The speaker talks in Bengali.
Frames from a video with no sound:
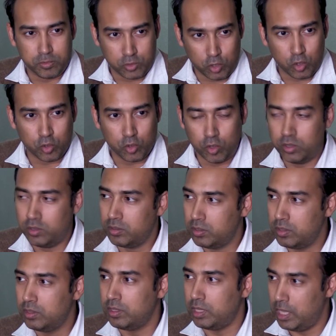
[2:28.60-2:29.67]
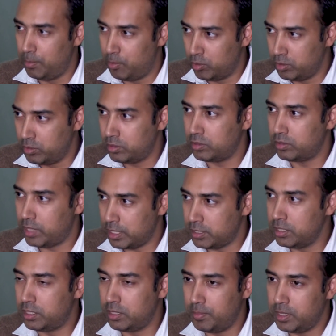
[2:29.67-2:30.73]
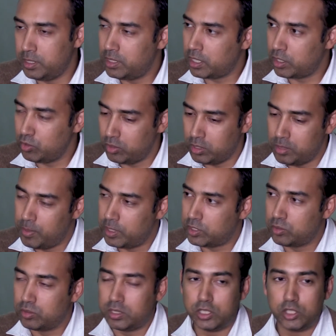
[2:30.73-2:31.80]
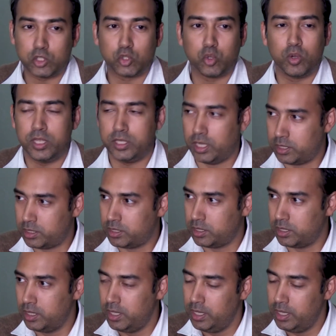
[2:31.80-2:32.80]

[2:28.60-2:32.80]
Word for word: জনগণ এবং রাজনীতিবিদরা কিন্তু নির্বাচন থেকে সরে যাচ্ছে